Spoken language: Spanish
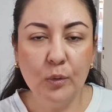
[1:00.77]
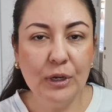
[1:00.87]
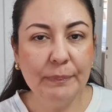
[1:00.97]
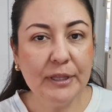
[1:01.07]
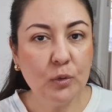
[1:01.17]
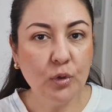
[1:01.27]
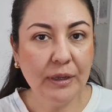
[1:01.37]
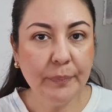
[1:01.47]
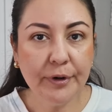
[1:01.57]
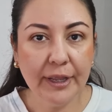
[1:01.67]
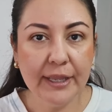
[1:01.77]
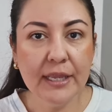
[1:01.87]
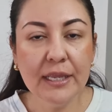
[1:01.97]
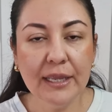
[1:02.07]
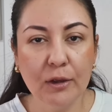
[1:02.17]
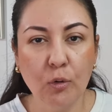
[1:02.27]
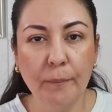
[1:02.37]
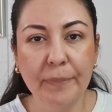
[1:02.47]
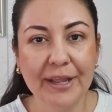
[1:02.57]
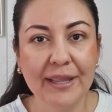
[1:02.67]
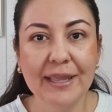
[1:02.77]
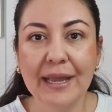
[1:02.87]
Tengo una pintura por ahí que compré